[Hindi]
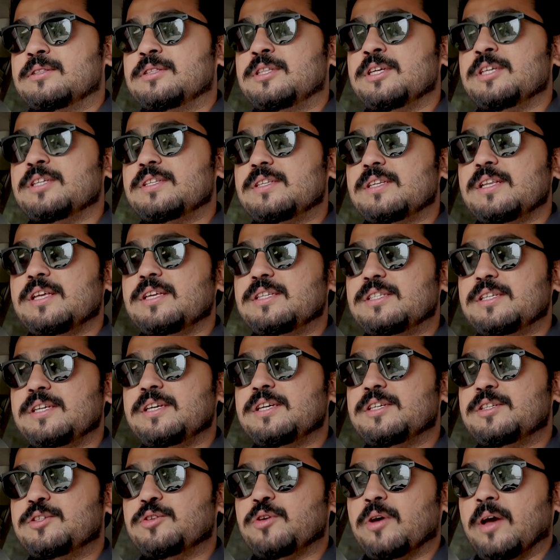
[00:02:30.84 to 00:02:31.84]
तीसरी
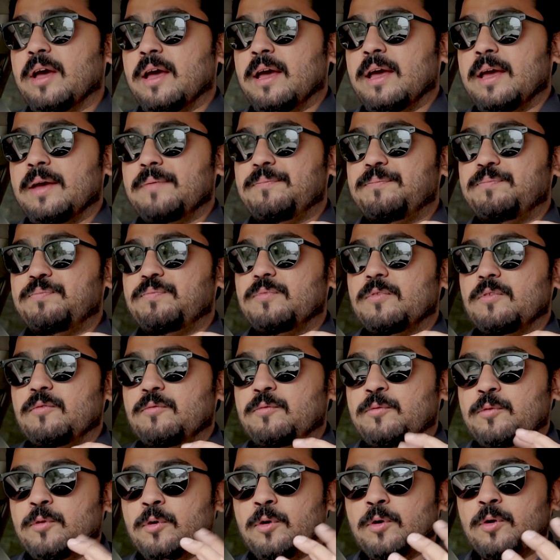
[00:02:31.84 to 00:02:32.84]
चीज़ जो है
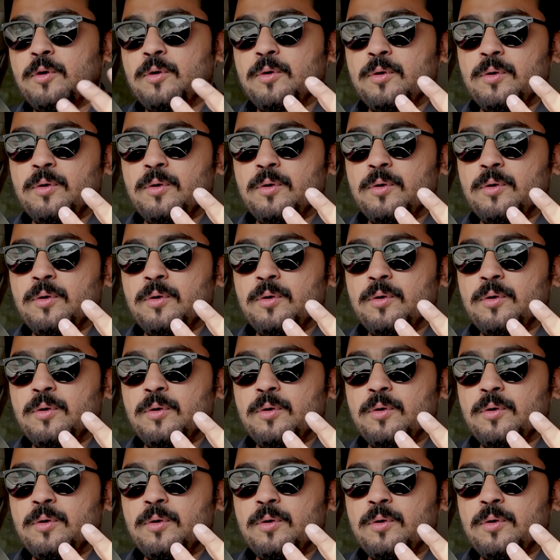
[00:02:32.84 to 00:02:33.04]
वो